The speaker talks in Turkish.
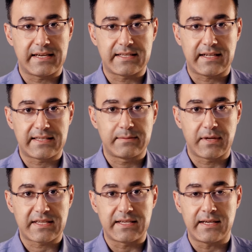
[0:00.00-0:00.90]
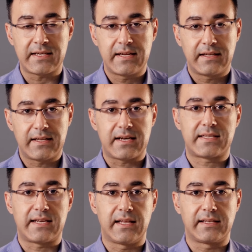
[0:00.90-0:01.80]
azaltılmasıyla daha
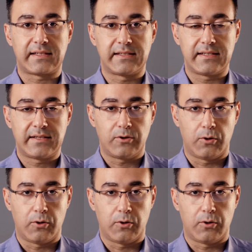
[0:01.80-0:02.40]
sağlıklı